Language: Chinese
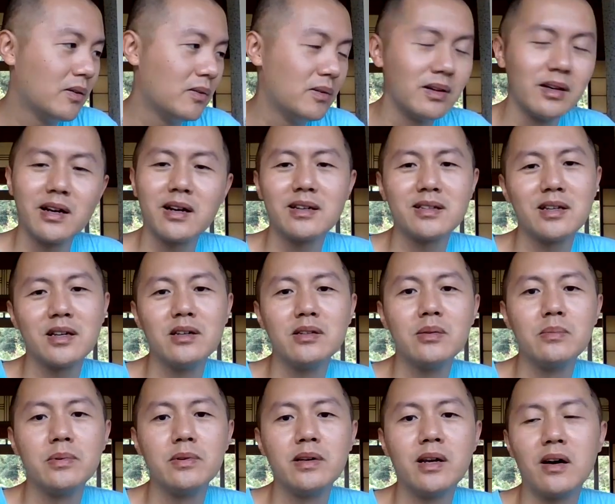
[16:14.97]
我那个车
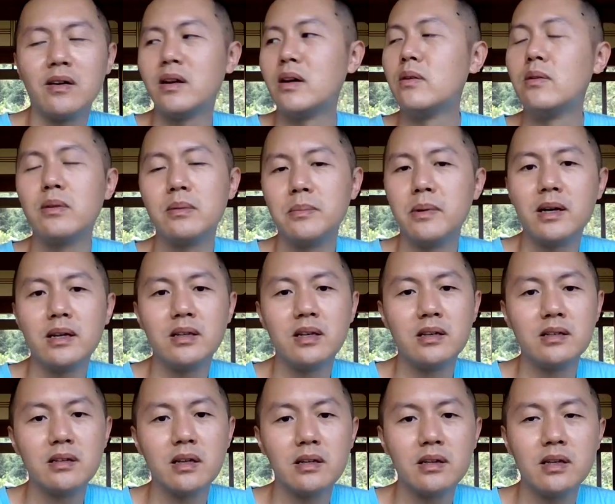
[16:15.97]
就不要了，我他妈
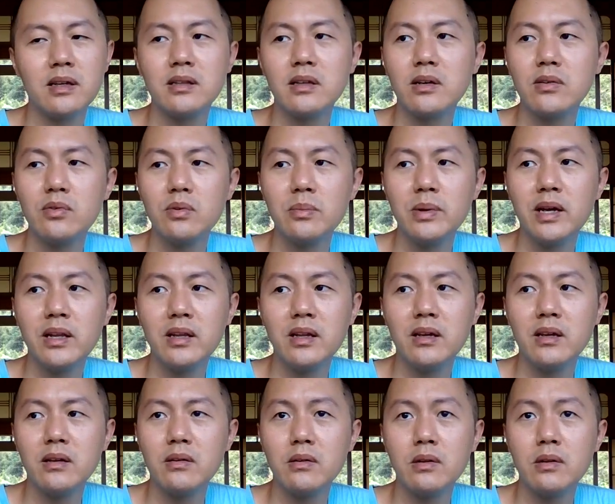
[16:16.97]
停在停在路边你